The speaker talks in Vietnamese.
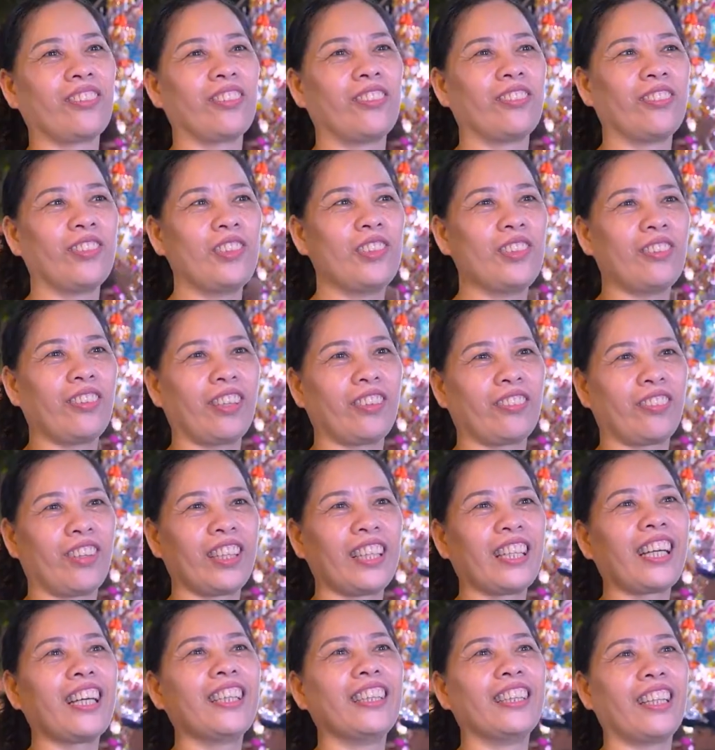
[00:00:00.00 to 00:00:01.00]
vui và phấn
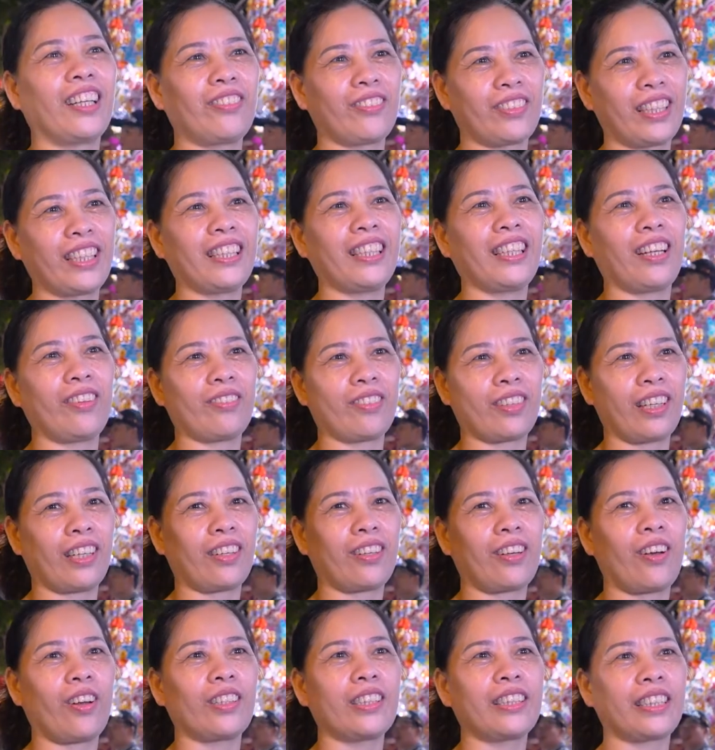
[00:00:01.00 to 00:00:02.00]
khởi lắm thích lắm các
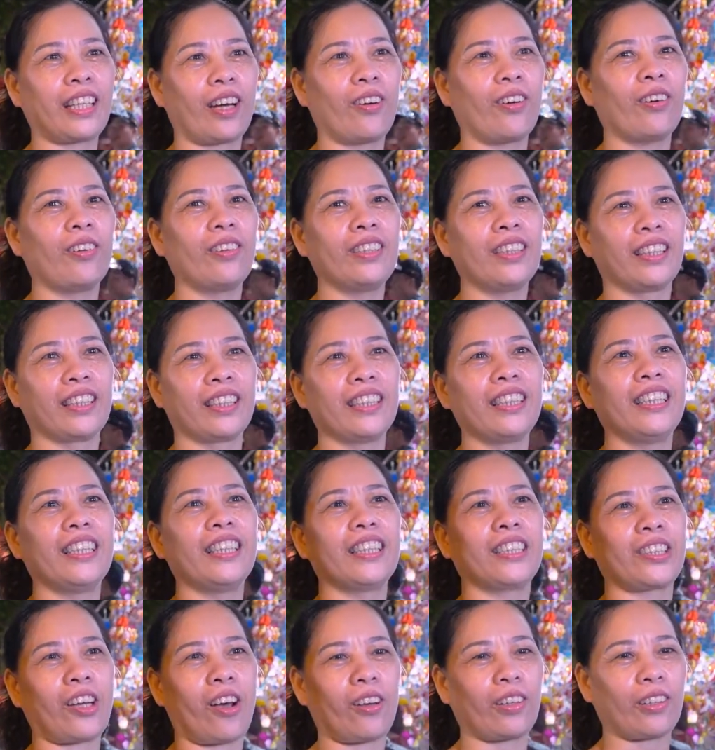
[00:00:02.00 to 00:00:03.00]
con cháu được đi
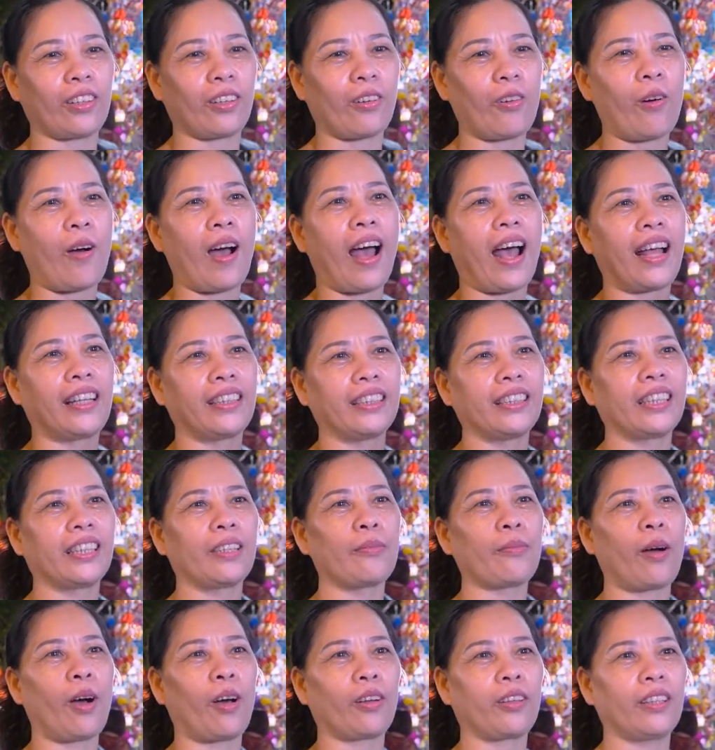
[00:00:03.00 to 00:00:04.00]
chọn quà những cái
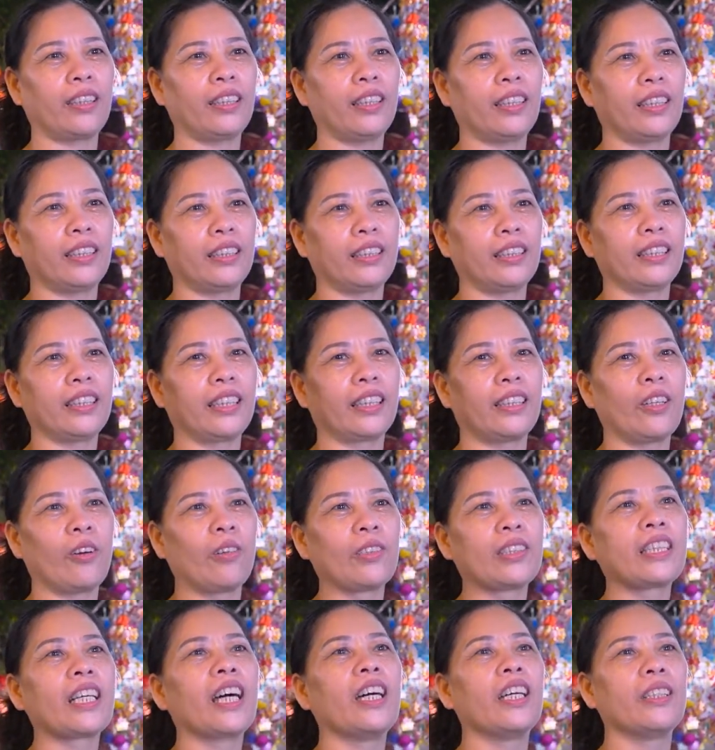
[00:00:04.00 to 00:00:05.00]
món những cái đồ
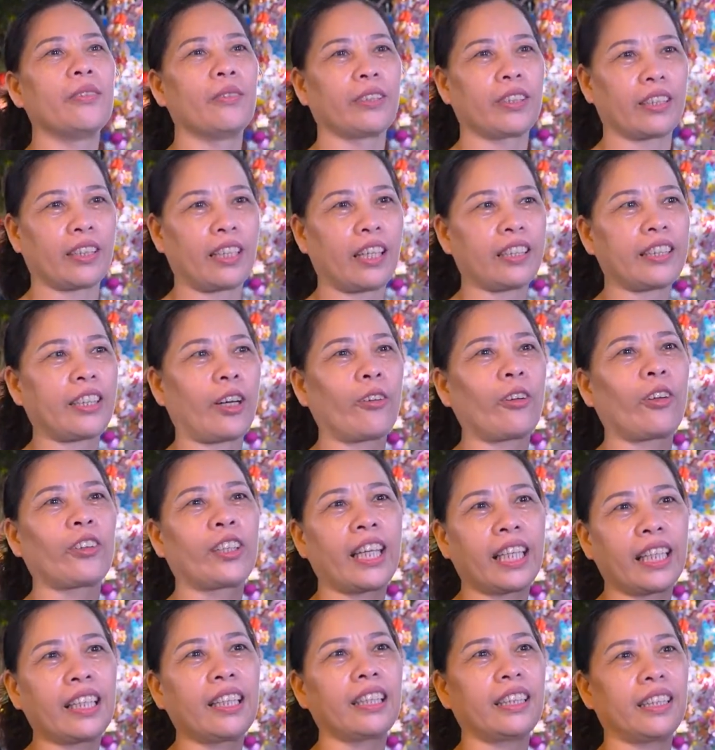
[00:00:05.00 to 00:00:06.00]
chơi mà các cháu nó thích